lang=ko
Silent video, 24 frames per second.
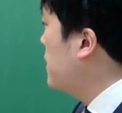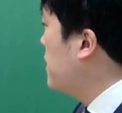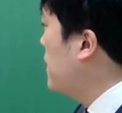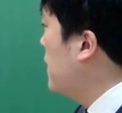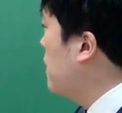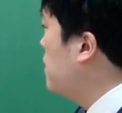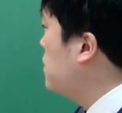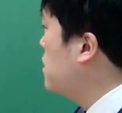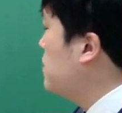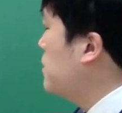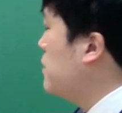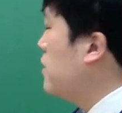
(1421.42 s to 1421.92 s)

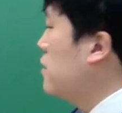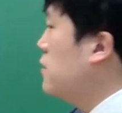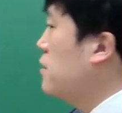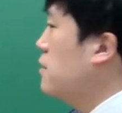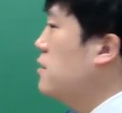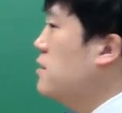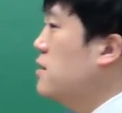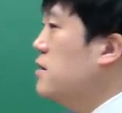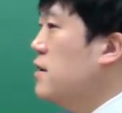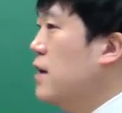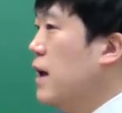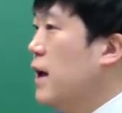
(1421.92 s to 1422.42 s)
예를
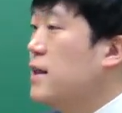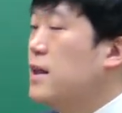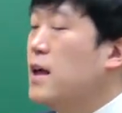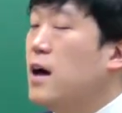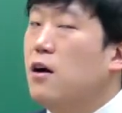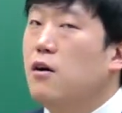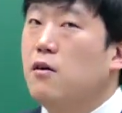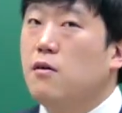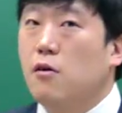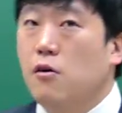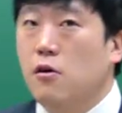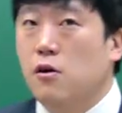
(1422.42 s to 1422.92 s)
들면은
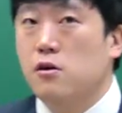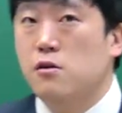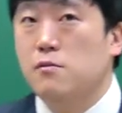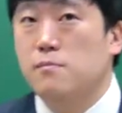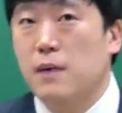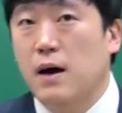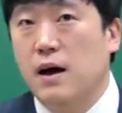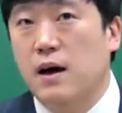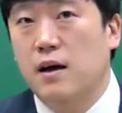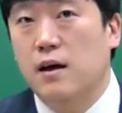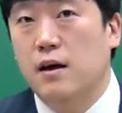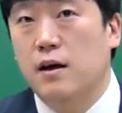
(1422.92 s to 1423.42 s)
개당
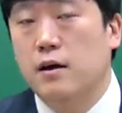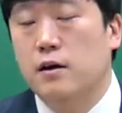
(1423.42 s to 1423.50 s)
얼마,